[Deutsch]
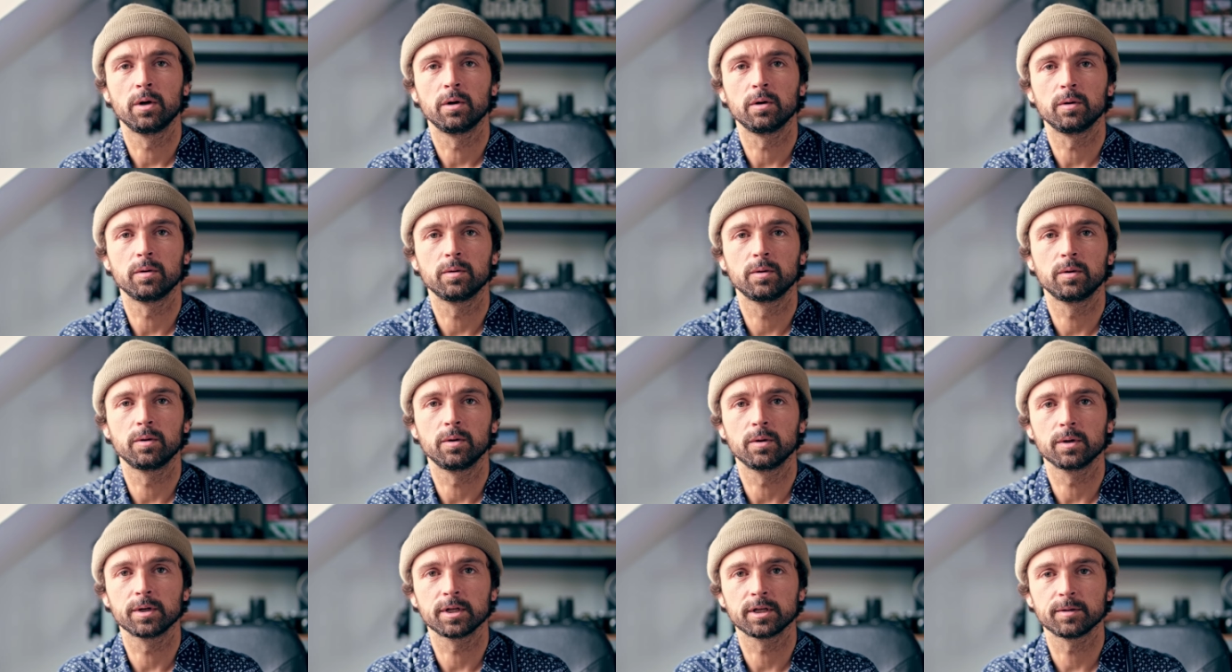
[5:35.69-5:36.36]

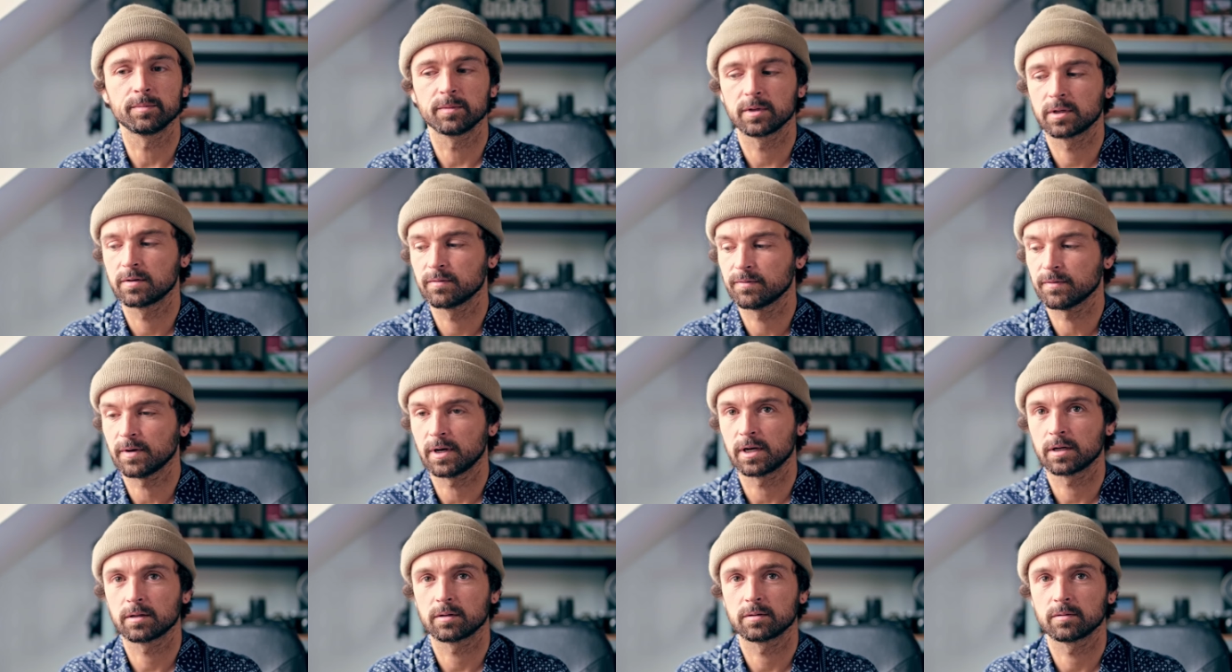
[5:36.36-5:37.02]
Und ich habe mich
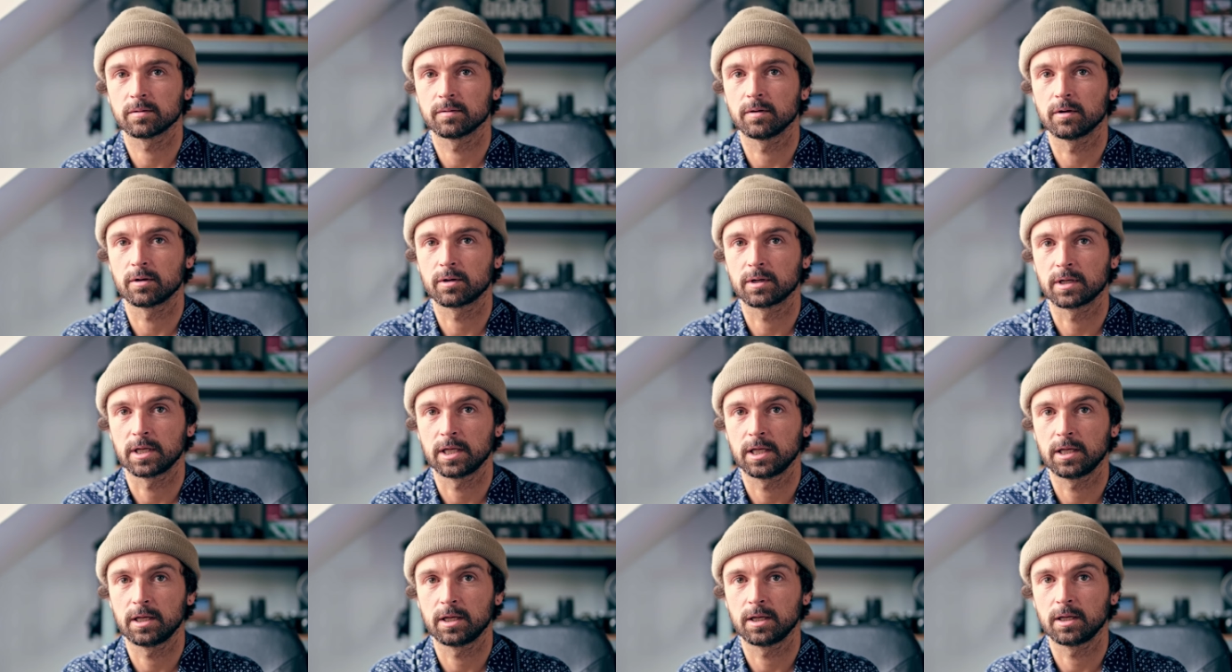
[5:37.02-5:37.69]
gefragt,
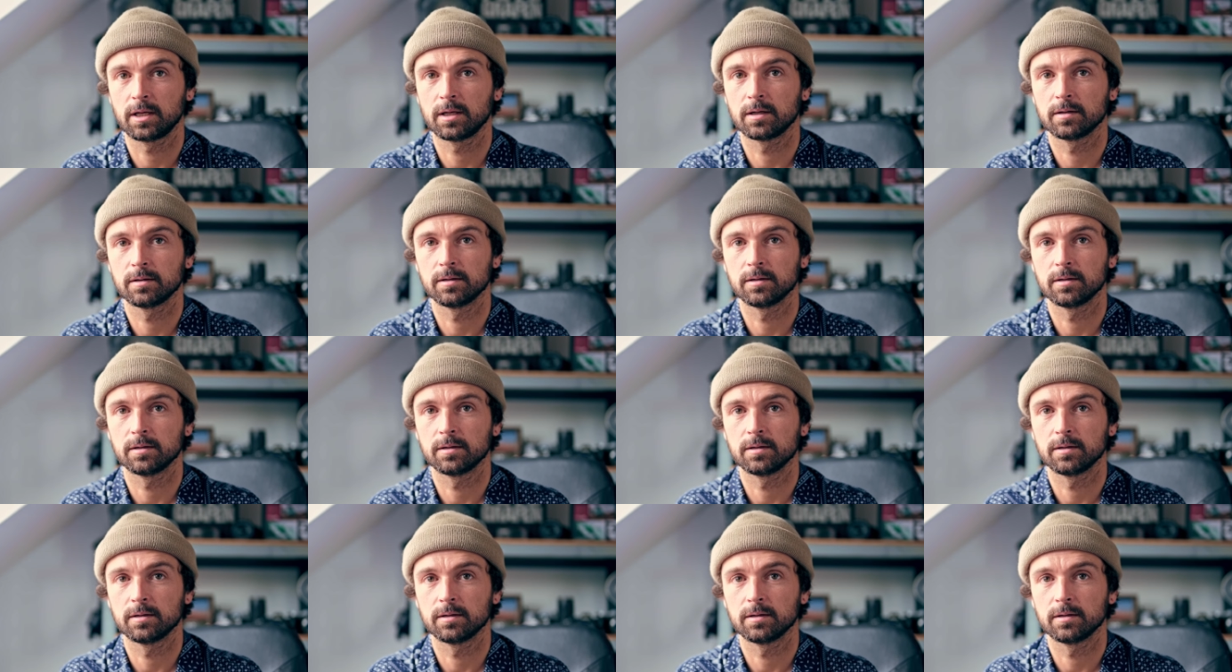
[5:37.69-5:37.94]
okay,